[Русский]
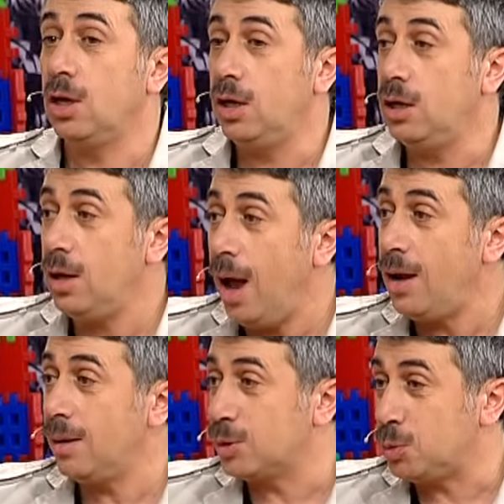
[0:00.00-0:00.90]

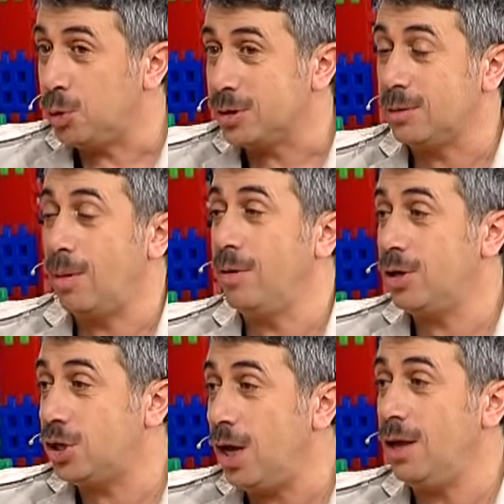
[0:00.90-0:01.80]
идеальным способом
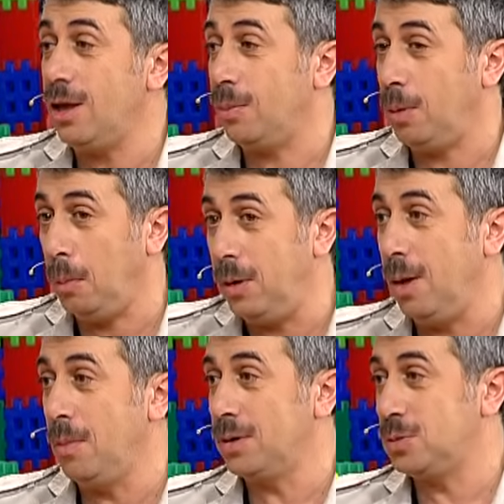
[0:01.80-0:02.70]
решения
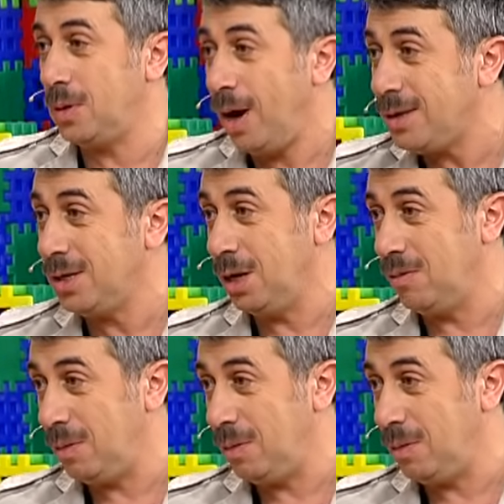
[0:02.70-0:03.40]
проблемы избирательного